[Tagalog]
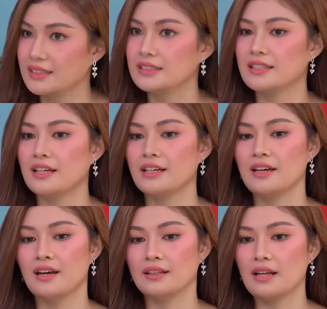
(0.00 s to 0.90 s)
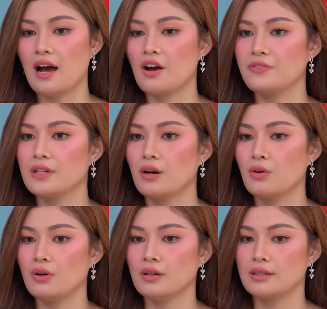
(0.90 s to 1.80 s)
kasi nakaka-feel
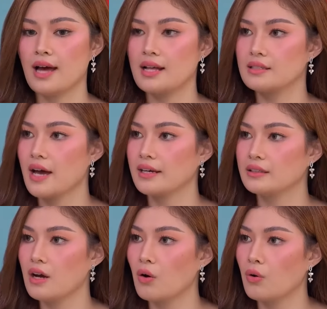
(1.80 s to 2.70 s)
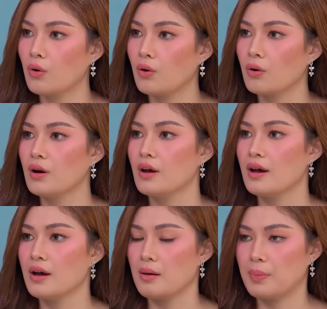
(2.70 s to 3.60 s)
ako, ina-anxiety ako,
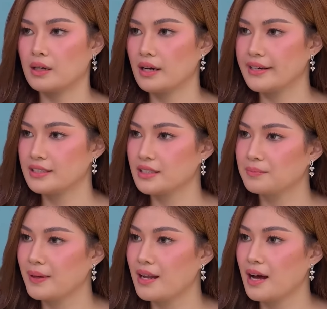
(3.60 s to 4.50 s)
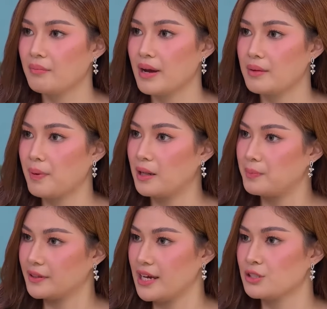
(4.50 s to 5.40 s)
pagkagising pa lang, may
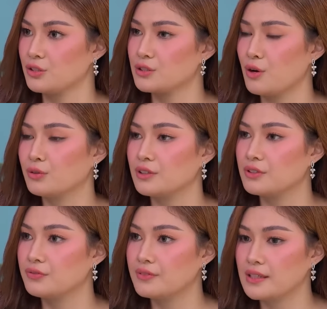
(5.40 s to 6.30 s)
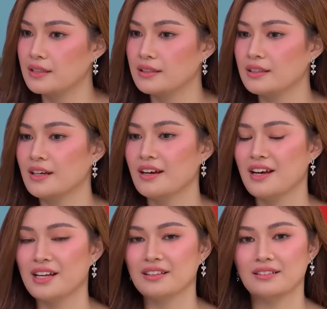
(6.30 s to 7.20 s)
palpitations ako na feel. Mm.
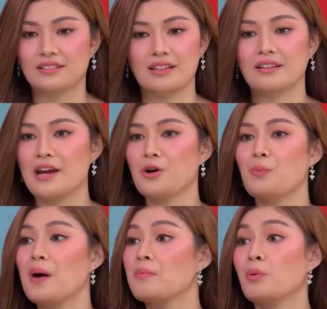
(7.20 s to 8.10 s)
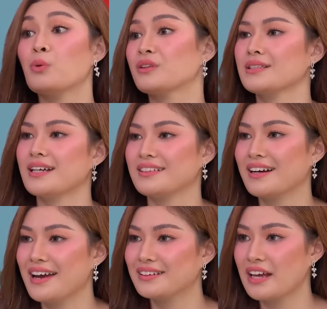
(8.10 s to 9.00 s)
Mm-hmm. Tinry ko pang pumunta sa
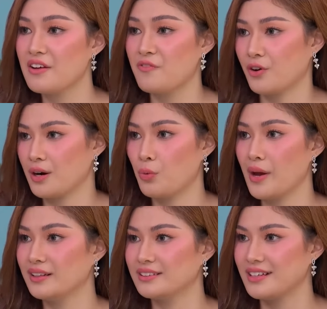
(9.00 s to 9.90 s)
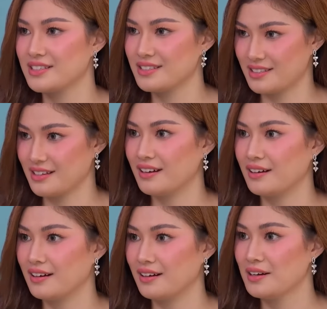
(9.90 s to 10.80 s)
Tagaytay for a wellness
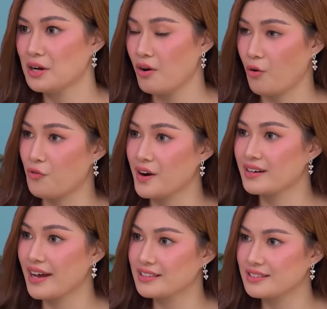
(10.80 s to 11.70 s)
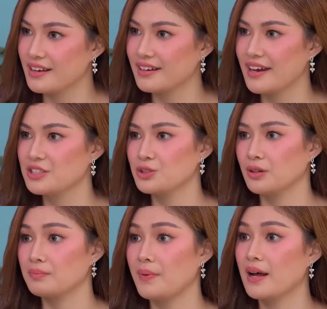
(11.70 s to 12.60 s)
uh, overnight
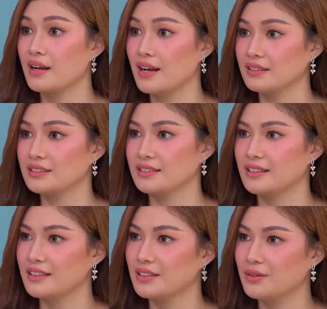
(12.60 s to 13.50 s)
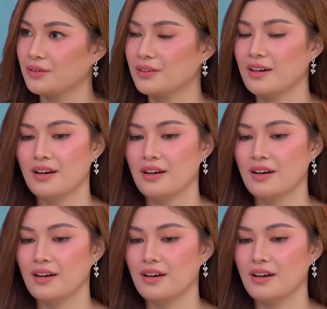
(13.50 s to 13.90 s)
staycation para lang sa sarili ko.